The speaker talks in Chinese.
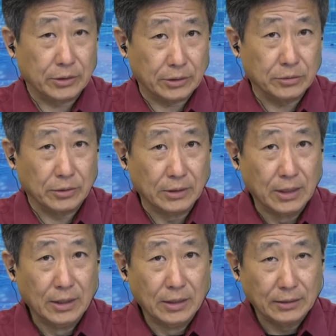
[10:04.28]
错，
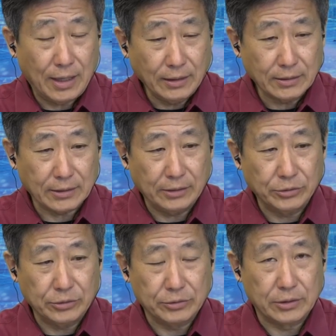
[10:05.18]
他的裁
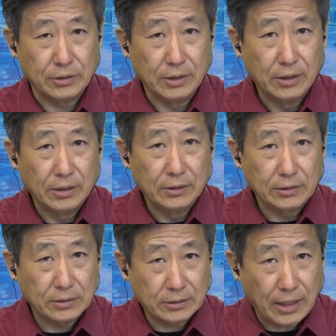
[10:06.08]
决就是
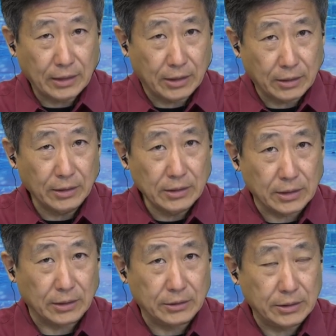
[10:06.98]
可
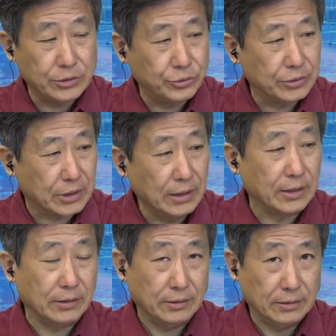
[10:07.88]
以继续审
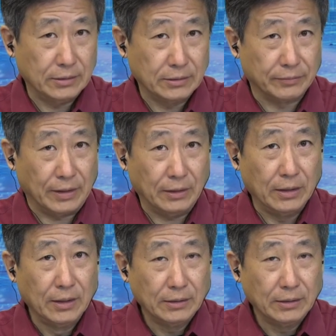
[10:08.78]
理就完了。